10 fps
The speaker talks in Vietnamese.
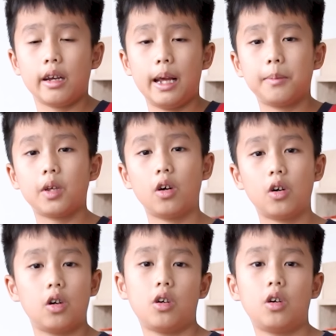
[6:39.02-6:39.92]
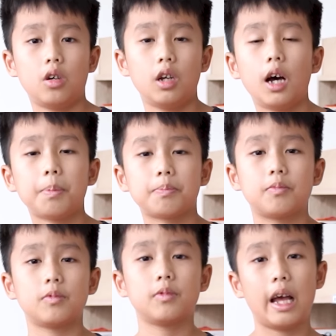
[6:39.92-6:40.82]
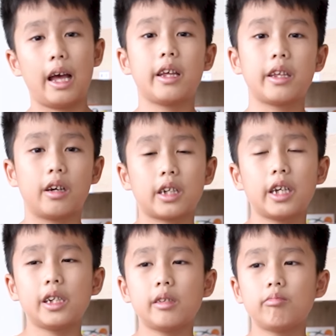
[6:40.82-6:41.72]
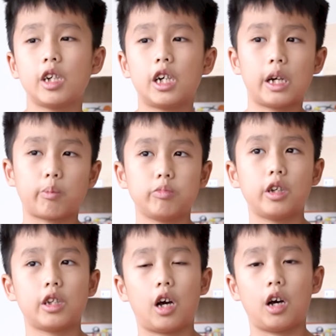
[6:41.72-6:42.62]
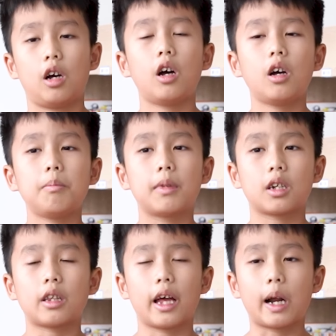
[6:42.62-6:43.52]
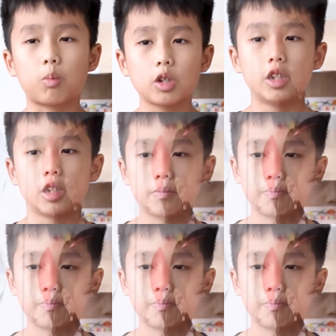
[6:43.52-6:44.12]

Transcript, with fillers: đem vô lớp để những cái giờ đọc nhỏ nhỏ mình có thể đọc được